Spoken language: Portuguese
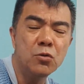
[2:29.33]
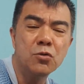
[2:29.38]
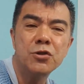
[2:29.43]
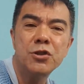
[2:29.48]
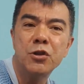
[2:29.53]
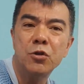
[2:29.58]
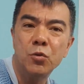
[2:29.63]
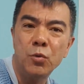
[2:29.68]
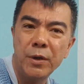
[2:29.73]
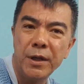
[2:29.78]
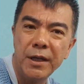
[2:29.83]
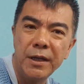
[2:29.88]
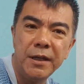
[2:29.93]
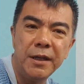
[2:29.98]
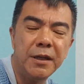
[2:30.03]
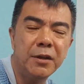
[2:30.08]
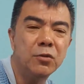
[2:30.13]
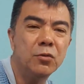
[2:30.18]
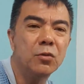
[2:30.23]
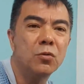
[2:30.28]
eu
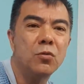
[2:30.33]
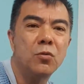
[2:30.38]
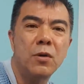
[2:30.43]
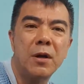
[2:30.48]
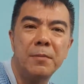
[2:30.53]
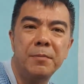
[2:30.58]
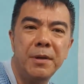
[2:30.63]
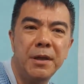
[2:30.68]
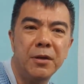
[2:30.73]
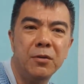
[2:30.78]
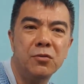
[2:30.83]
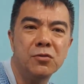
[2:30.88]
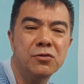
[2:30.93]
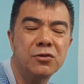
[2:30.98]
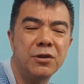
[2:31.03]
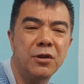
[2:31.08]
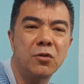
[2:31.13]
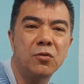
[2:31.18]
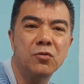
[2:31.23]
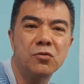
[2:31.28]
continuei indo com
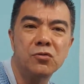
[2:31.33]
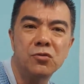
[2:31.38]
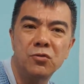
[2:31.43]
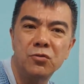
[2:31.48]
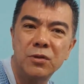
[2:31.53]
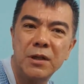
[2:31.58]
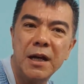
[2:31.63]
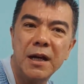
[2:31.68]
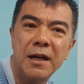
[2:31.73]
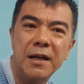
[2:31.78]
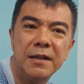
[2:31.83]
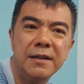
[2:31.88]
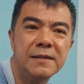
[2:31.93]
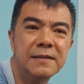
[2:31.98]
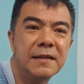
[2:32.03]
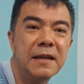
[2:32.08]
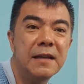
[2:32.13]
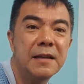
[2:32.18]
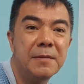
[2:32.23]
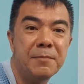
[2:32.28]
amigos em alguns
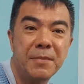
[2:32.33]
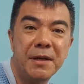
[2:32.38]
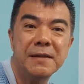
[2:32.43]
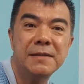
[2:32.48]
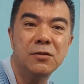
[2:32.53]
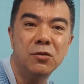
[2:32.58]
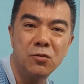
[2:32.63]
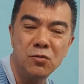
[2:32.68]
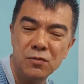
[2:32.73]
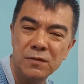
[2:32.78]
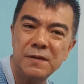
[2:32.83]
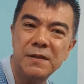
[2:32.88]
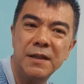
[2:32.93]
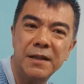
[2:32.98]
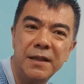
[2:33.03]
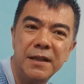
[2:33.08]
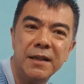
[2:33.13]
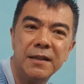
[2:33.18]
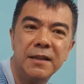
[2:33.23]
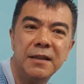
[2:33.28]
lugares, mas eu
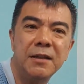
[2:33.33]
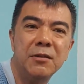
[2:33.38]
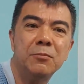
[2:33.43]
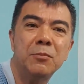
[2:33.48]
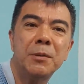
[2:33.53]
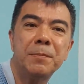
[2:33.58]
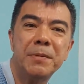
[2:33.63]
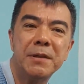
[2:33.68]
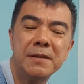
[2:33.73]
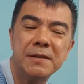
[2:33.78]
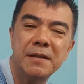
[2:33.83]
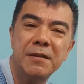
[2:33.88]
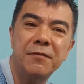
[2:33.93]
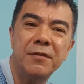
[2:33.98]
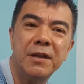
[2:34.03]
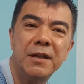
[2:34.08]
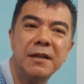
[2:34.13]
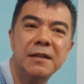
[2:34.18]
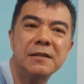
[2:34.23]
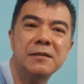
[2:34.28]
conseguia ter uma
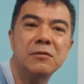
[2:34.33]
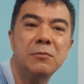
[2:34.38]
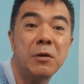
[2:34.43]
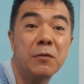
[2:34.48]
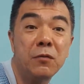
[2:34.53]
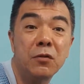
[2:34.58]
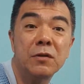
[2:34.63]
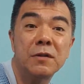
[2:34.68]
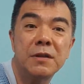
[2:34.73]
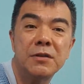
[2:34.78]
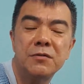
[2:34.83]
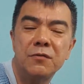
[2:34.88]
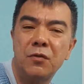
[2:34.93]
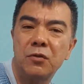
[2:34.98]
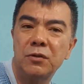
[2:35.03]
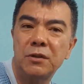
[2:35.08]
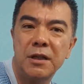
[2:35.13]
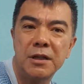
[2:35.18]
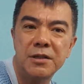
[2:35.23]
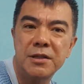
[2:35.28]
perseverança, uma
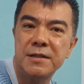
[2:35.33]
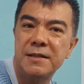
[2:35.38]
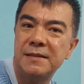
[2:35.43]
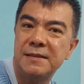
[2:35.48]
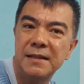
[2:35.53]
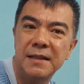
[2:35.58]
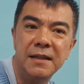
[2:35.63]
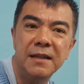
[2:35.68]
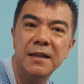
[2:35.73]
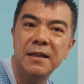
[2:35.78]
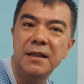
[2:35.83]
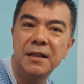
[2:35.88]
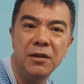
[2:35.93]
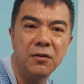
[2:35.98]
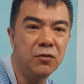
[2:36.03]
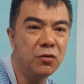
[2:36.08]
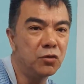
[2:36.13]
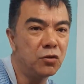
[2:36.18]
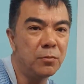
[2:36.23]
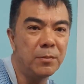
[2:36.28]
força de vontade de
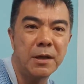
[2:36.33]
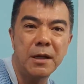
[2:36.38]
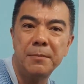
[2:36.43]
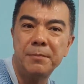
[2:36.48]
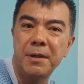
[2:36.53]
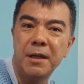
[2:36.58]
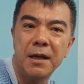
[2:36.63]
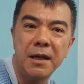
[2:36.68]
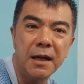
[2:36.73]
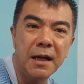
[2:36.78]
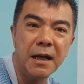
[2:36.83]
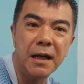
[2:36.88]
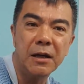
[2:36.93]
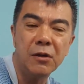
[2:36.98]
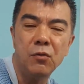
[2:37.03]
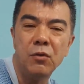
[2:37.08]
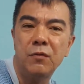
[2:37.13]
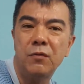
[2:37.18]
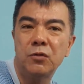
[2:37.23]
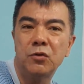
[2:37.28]
dizer: eu vou tomar a minha
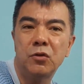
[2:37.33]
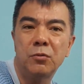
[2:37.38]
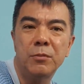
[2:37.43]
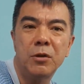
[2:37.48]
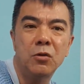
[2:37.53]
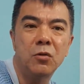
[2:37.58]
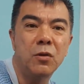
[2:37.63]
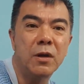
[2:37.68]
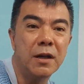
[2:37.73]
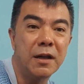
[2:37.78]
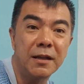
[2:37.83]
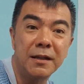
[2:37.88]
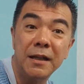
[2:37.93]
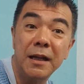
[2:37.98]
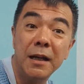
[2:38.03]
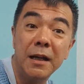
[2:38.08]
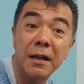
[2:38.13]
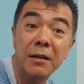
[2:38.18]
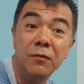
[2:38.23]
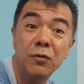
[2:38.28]
água, eu vou tomar um
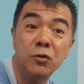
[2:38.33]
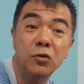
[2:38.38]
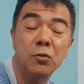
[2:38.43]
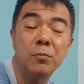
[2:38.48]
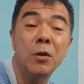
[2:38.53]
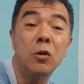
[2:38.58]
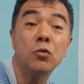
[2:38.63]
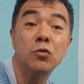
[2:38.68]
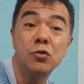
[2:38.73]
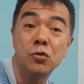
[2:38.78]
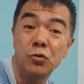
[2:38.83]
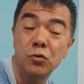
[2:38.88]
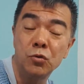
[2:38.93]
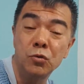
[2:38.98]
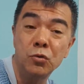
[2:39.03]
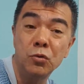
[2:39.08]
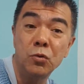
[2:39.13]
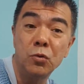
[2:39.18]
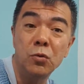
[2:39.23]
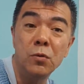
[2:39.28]
guaraná, vou tomar um
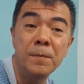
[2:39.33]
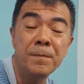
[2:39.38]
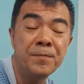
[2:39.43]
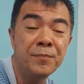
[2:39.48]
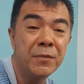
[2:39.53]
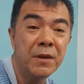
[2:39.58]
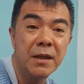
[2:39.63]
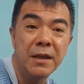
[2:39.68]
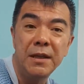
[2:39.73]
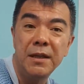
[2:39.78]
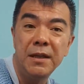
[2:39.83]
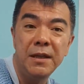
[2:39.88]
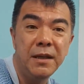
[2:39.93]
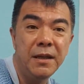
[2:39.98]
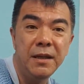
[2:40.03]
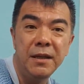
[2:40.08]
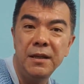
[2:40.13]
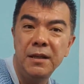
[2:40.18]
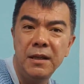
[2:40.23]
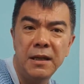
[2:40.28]
suco.
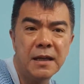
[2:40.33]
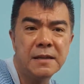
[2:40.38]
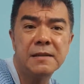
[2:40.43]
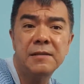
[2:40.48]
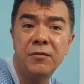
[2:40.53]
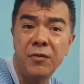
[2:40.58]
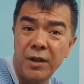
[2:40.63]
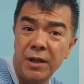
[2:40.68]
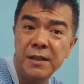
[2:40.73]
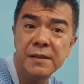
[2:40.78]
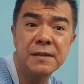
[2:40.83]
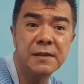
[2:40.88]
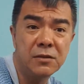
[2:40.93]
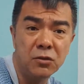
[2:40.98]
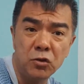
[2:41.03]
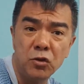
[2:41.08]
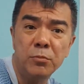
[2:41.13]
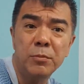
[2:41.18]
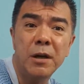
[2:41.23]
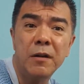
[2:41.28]
E às
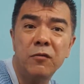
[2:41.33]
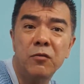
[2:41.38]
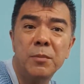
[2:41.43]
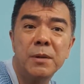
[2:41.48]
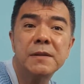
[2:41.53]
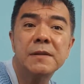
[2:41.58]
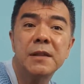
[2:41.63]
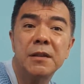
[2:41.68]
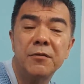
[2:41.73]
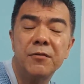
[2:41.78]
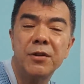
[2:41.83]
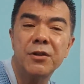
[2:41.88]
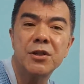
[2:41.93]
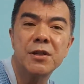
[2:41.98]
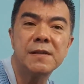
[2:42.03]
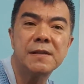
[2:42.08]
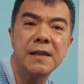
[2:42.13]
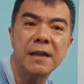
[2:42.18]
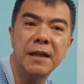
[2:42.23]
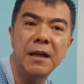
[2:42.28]
vezes eu tomava uma
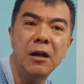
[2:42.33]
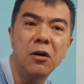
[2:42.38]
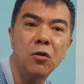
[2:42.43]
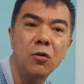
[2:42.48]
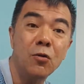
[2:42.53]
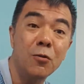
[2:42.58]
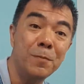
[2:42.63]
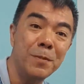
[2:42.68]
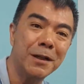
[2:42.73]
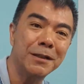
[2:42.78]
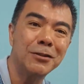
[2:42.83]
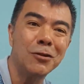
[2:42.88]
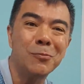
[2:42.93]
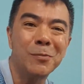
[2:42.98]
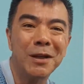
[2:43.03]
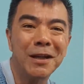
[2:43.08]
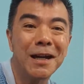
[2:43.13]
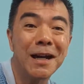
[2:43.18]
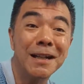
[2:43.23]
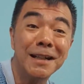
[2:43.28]
cerveja sem álcool
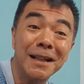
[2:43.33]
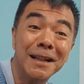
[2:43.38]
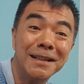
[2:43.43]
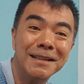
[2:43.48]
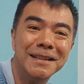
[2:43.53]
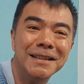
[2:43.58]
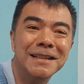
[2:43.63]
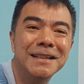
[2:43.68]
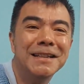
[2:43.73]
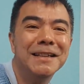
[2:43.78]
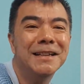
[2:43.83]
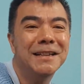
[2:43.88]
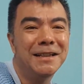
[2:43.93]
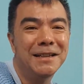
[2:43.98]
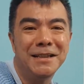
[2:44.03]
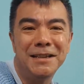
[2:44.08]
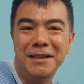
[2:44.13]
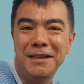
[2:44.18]
para dar uma enganada.